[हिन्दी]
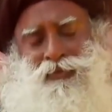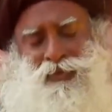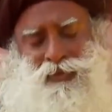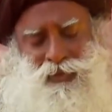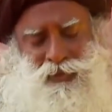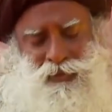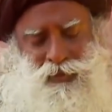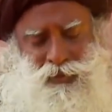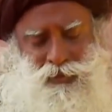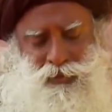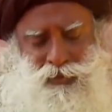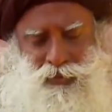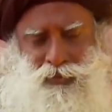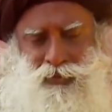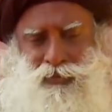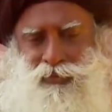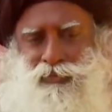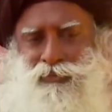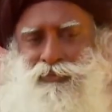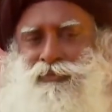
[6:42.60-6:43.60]
आप जो भी
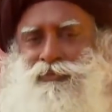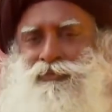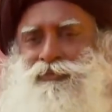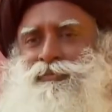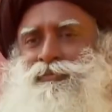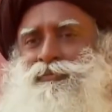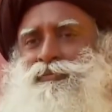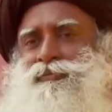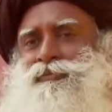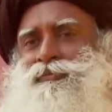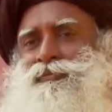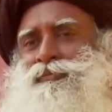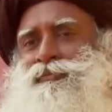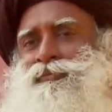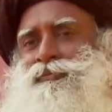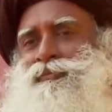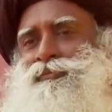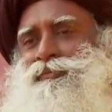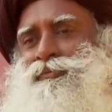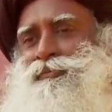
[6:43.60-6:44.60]
करेंगे
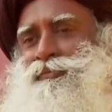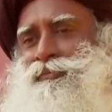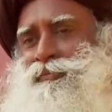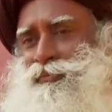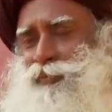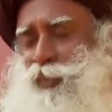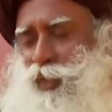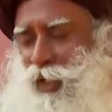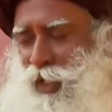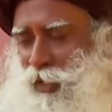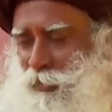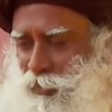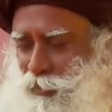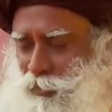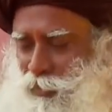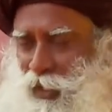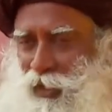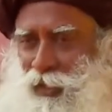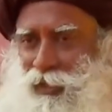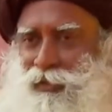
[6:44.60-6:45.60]
वो अच्छे
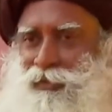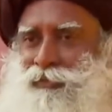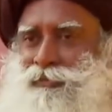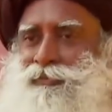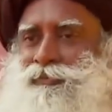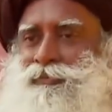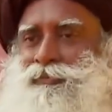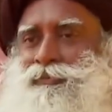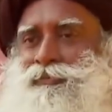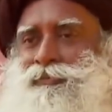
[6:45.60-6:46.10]
से होगा